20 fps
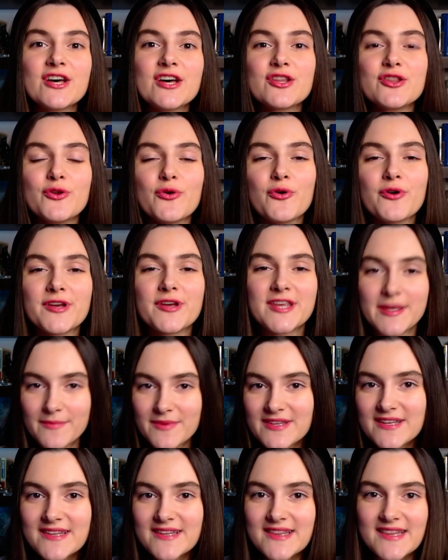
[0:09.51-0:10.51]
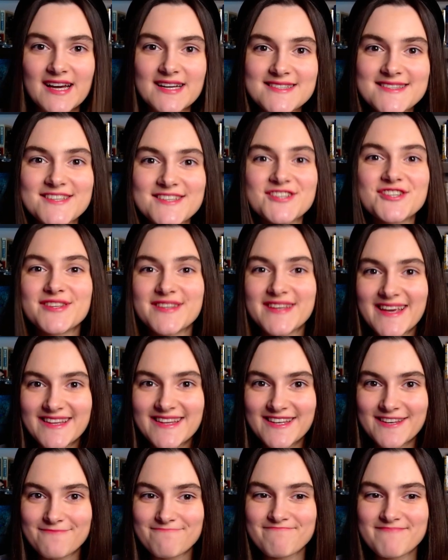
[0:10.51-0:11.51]
но именно для
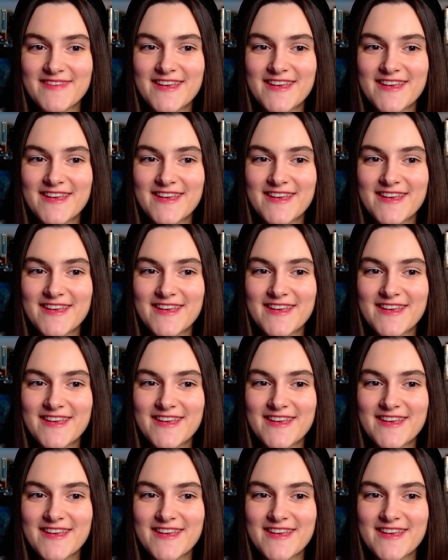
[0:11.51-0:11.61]
сочинений.